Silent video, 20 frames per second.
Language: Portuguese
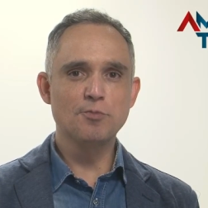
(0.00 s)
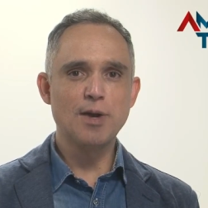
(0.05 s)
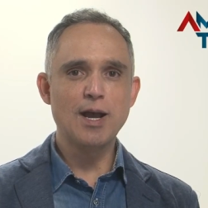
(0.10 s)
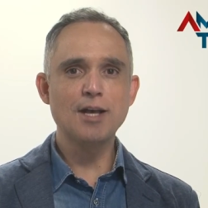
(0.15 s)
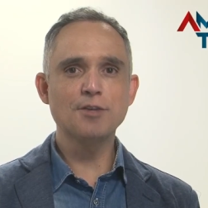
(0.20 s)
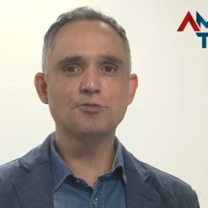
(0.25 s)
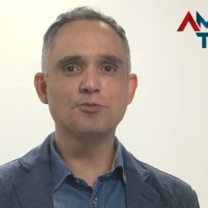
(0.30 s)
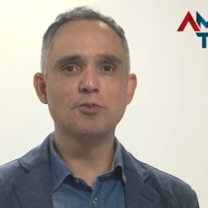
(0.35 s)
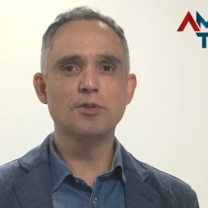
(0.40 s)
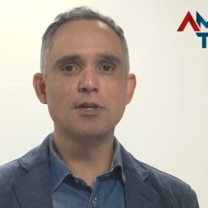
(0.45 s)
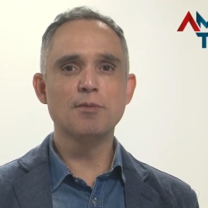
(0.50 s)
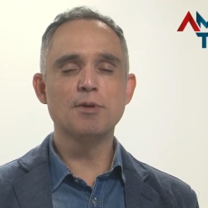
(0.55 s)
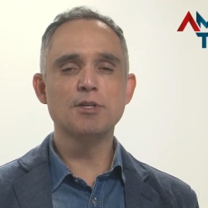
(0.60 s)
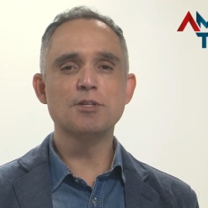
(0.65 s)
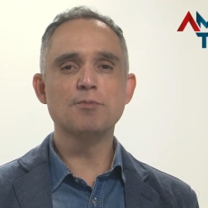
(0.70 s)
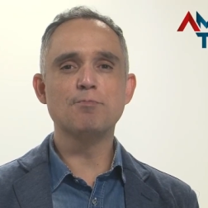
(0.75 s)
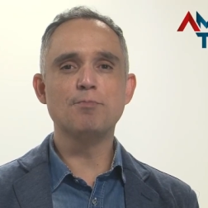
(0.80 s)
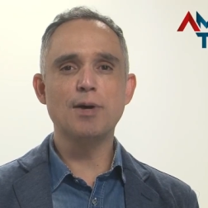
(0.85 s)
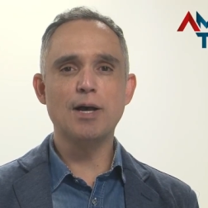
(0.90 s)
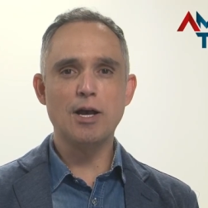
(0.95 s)
Márcio Lima
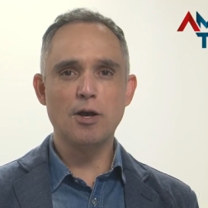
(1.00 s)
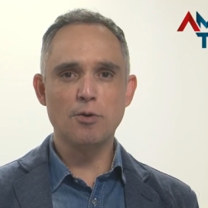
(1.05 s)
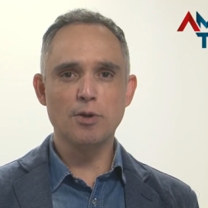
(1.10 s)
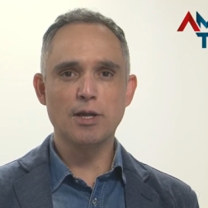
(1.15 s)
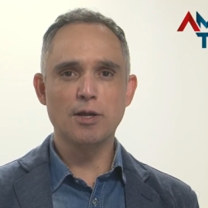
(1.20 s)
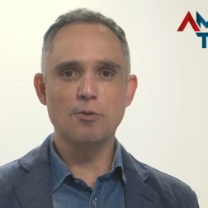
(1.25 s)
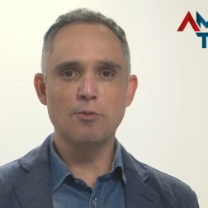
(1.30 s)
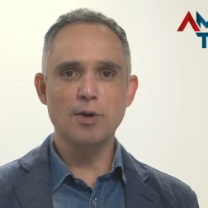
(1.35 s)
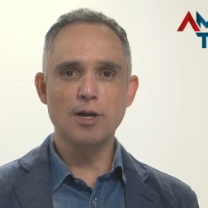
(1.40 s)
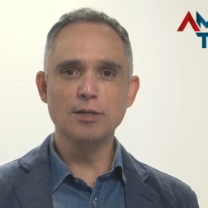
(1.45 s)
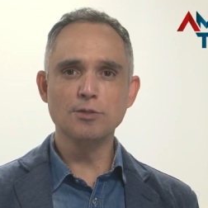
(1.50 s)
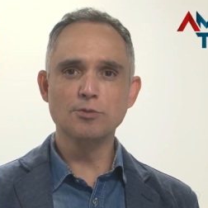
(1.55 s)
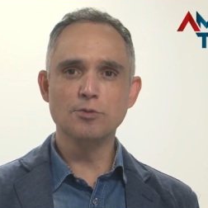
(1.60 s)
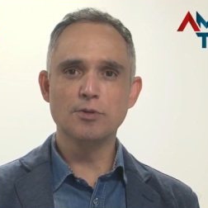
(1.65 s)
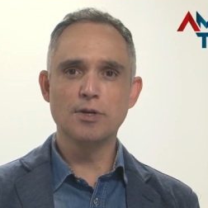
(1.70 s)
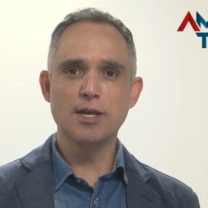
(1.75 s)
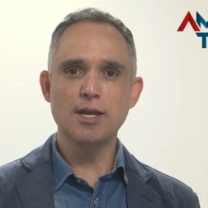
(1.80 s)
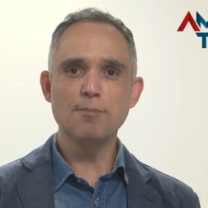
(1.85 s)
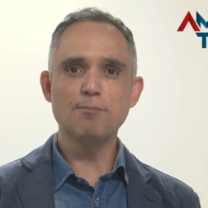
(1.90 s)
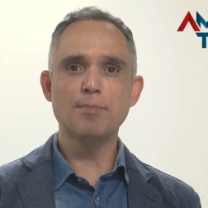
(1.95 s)
de Paula, quando
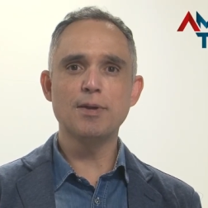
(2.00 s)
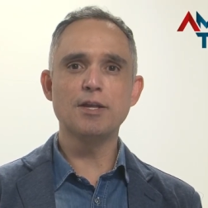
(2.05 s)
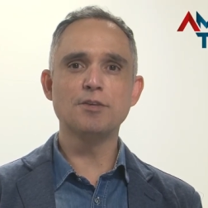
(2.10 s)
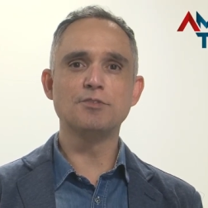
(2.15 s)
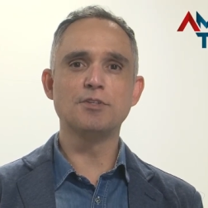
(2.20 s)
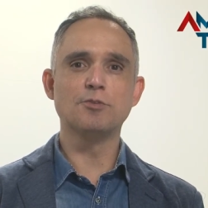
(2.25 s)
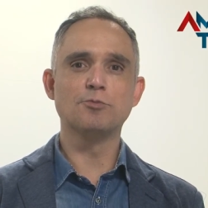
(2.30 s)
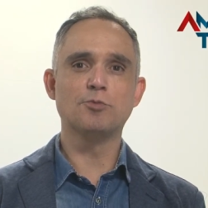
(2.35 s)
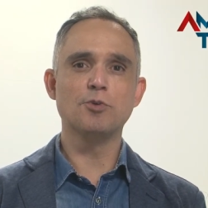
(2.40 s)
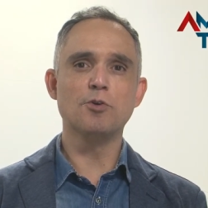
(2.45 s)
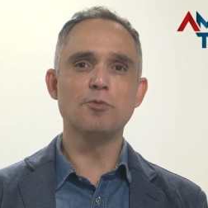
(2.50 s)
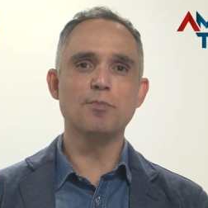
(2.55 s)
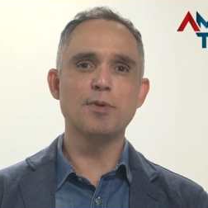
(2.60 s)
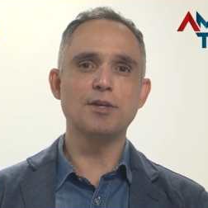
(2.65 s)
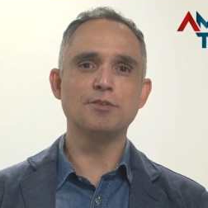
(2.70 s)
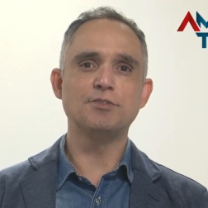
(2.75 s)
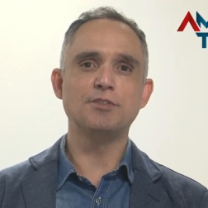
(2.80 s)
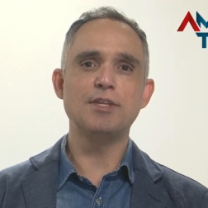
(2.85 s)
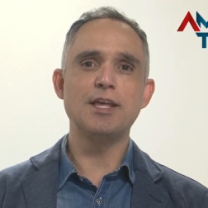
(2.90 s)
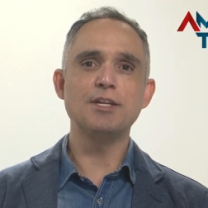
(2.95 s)
representou o
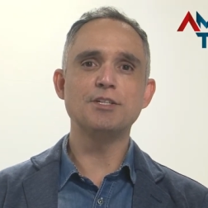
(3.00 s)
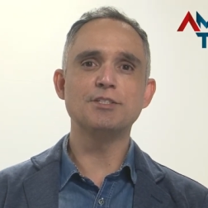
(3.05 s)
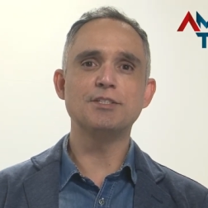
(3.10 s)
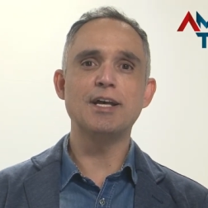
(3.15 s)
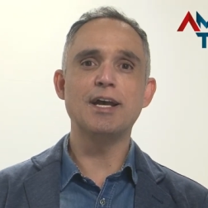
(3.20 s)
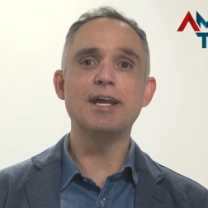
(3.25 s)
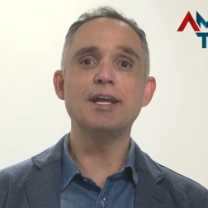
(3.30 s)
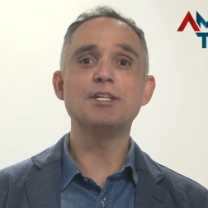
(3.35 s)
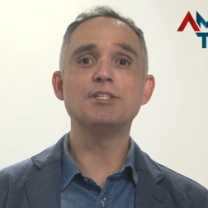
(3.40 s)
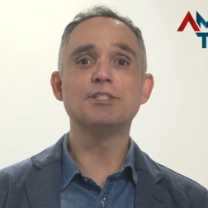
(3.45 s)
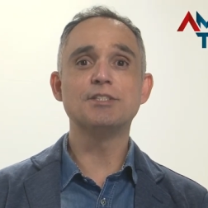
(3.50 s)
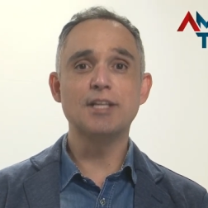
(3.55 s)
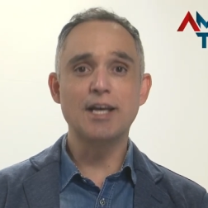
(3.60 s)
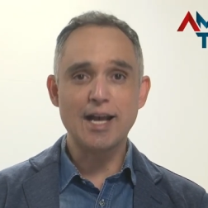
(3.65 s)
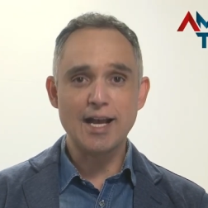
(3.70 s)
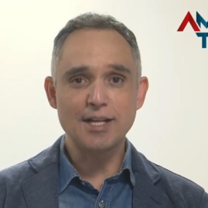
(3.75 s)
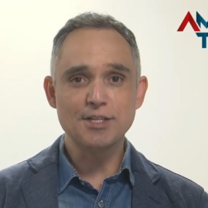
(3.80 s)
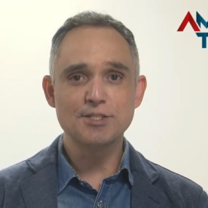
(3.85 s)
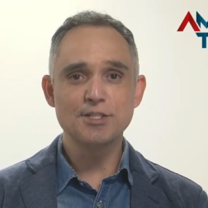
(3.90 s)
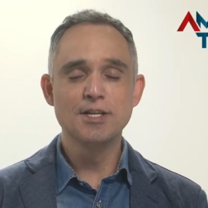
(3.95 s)
presidente da
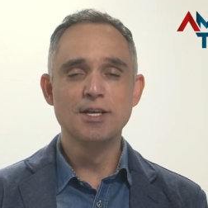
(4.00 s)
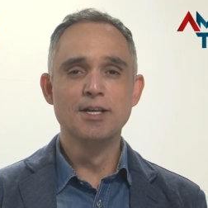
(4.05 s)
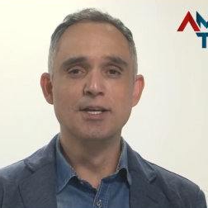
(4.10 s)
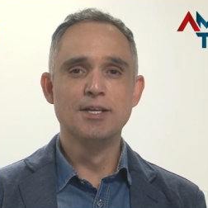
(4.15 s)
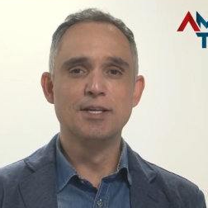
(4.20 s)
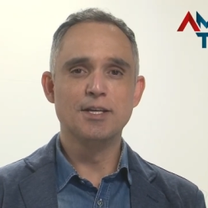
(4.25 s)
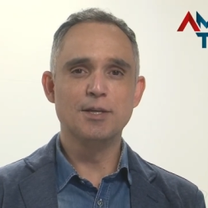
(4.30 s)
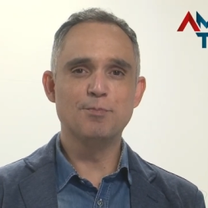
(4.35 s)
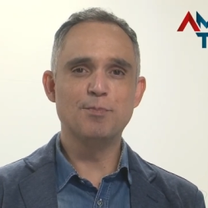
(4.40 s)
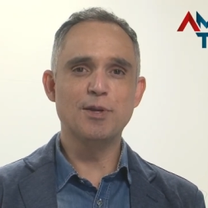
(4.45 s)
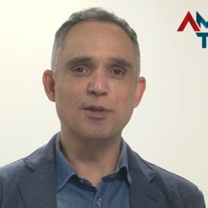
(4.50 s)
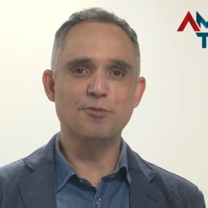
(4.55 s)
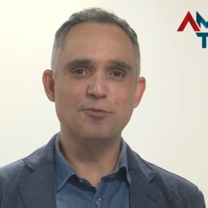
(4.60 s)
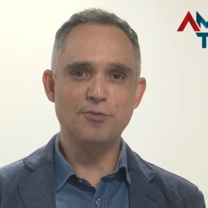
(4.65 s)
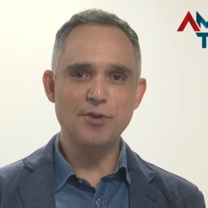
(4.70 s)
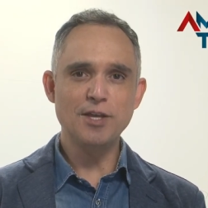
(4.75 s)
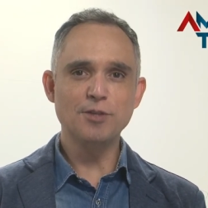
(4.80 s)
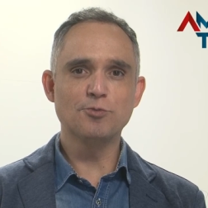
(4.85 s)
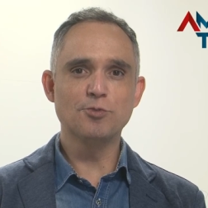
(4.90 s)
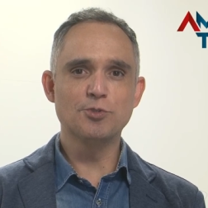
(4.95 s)
entidade e
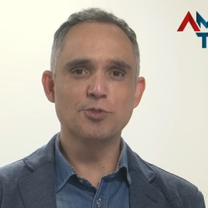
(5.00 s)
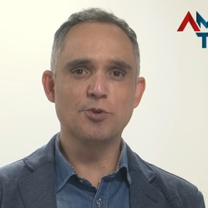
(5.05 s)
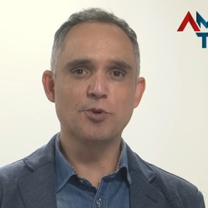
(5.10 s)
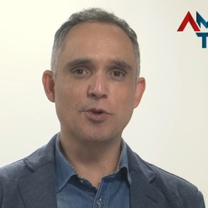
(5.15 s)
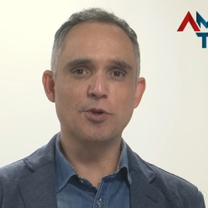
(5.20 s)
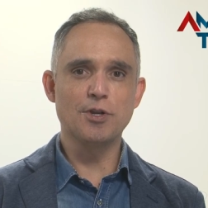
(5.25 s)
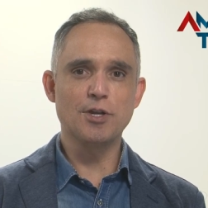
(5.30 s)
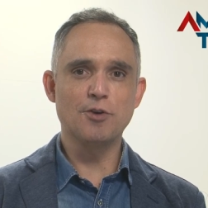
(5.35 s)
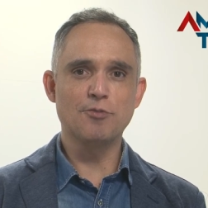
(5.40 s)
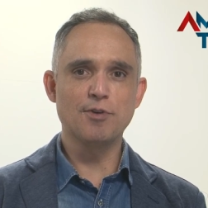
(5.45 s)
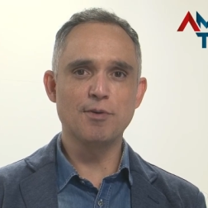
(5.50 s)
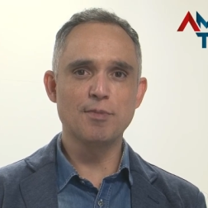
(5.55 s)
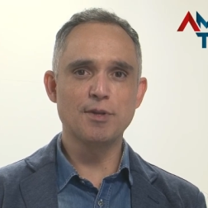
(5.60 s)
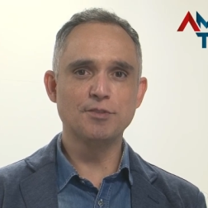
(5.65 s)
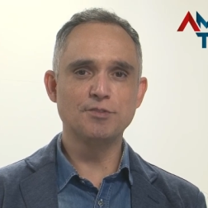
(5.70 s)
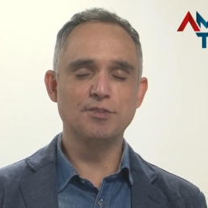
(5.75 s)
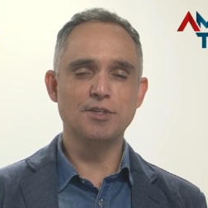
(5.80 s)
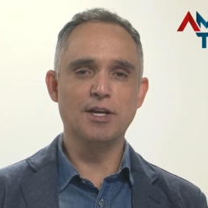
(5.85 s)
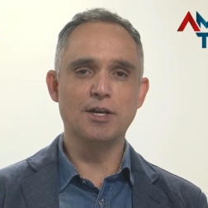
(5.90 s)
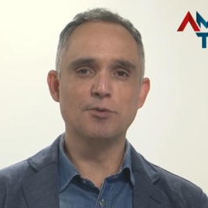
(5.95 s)
prefeito de Coronel
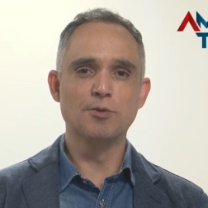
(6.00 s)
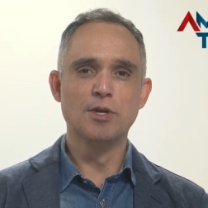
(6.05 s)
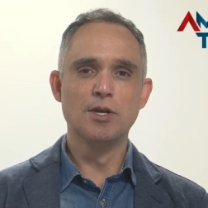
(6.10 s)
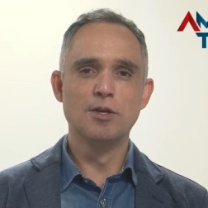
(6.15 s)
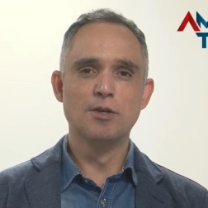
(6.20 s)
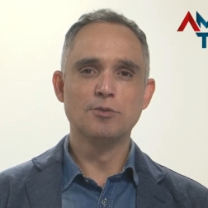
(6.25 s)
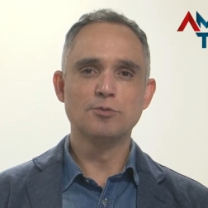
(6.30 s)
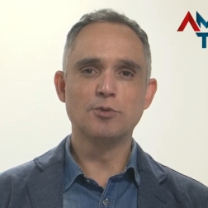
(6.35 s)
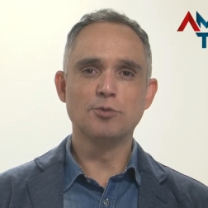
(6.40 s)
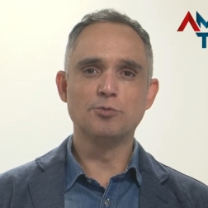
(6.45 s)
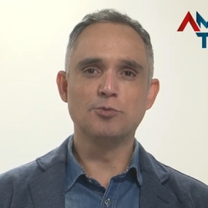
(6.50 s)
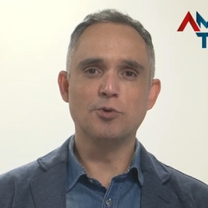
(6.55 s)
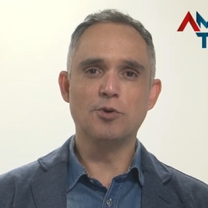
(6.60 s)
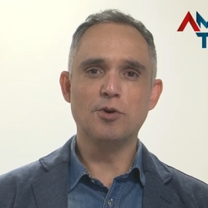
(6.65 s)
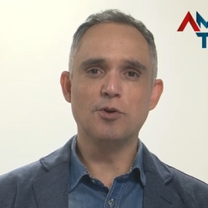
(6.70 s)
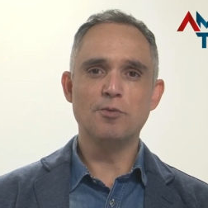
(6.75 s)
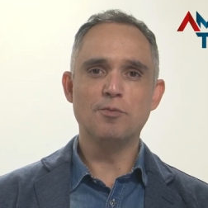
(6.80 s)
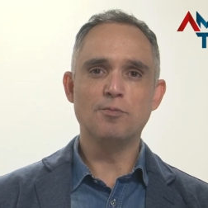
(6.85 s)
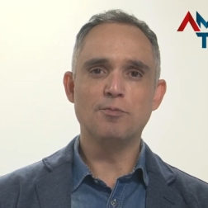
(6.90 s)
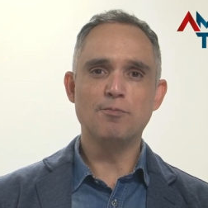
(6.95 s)
Fabriciano,
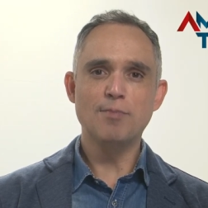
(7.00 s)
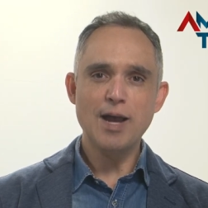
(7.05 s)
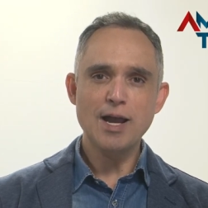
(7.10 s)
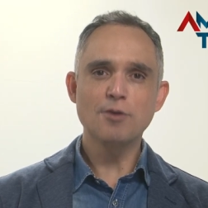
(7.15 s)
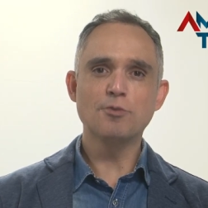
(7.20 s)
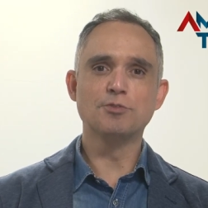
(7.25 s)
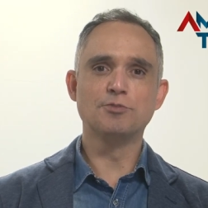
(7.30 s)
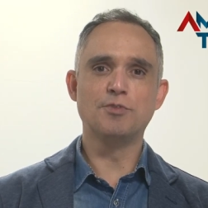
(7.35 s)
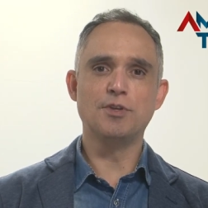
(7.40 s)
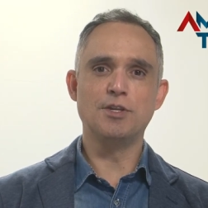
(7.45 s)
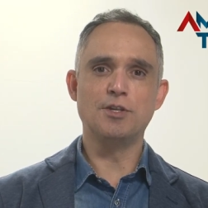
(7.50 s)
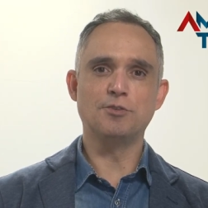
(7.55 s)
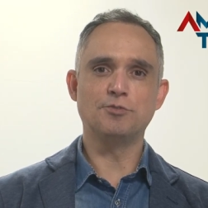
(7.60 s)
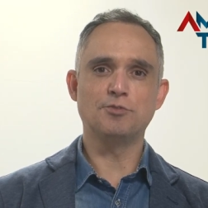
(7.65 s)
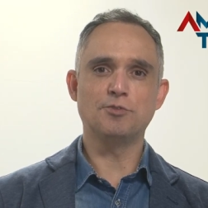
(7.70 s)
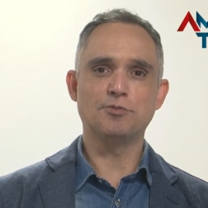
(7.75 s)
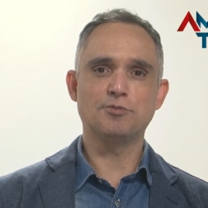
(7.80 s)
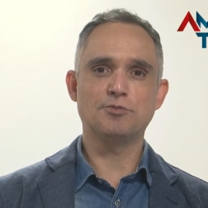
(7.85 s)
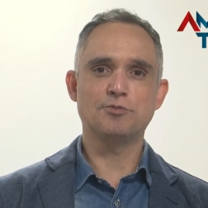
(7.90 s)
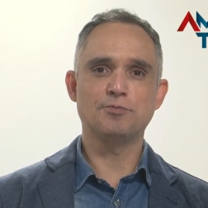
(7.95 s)
doutor Marcos
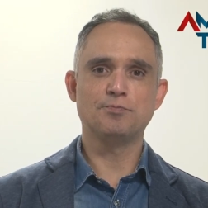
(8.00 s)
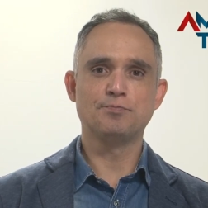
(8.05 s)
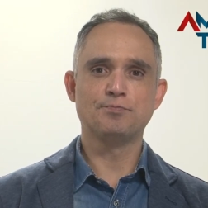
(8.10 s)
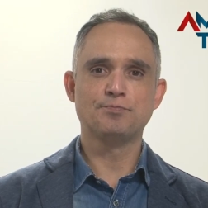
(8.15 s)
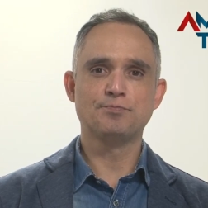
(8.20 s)
Vinícius.